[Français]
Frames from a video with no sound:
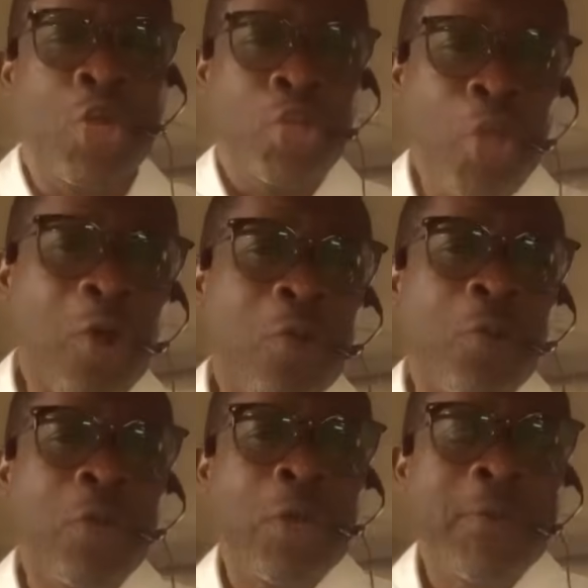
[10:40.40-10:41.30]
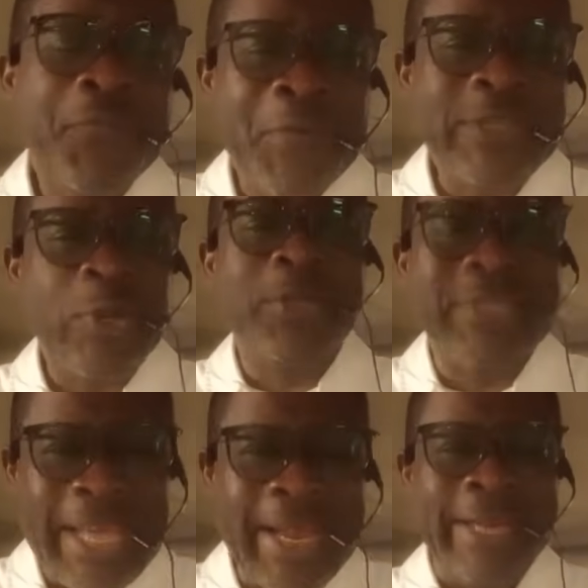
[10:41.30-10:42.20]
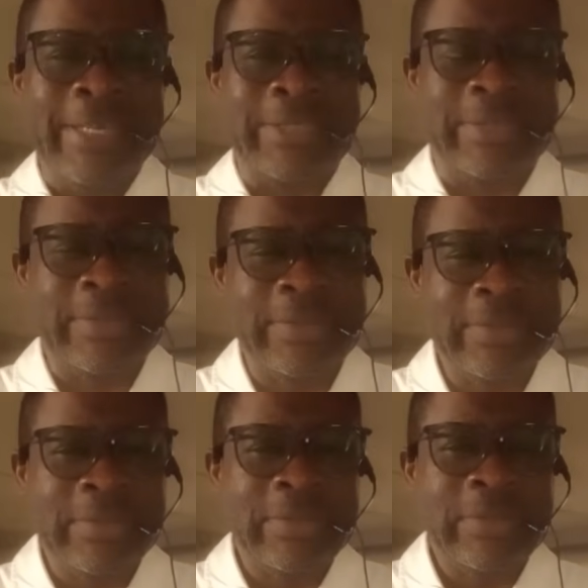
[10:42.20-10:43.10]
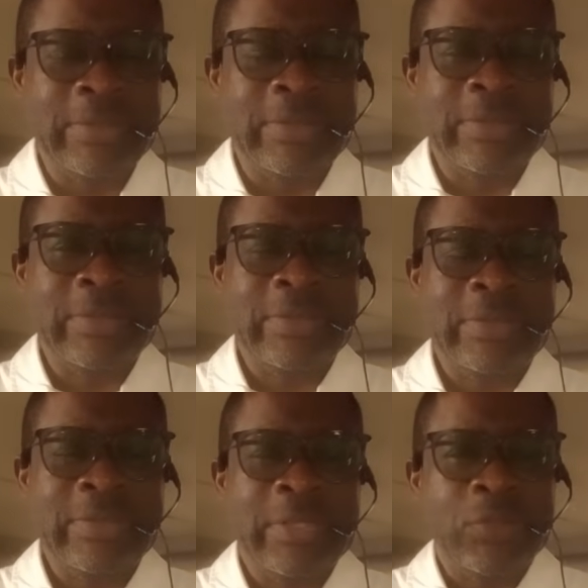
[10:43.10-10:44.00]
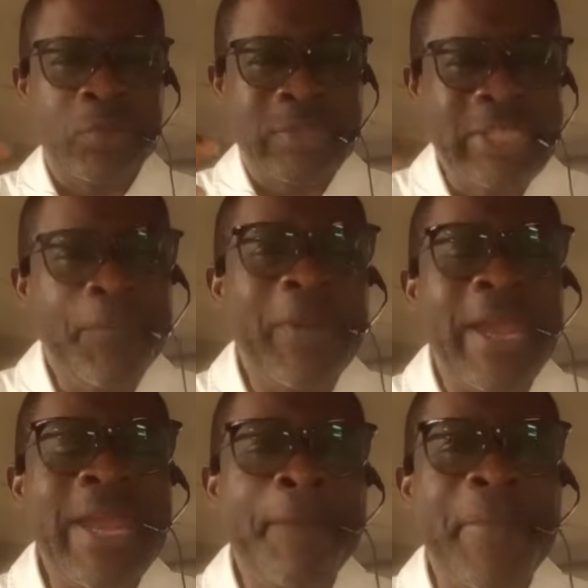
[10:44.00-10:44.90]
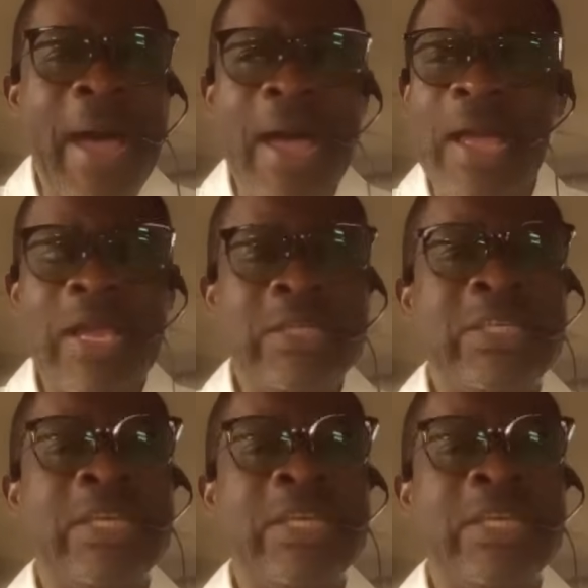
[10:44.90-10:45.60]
Donc, faisons des analyses. Ce type-là n'est pas,